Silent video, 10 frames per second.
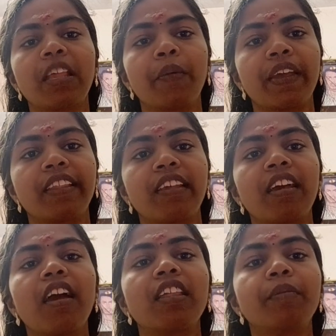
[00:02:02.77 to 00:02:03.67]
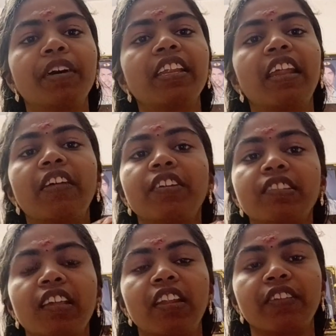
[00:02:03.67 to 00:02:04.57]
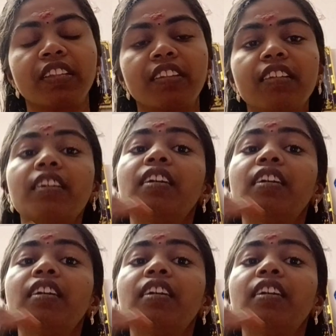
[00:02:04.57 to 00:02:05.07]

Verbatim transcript: தீபம் ஏற்றுங்க அது மாதிரி நிலவாசலில் வந்து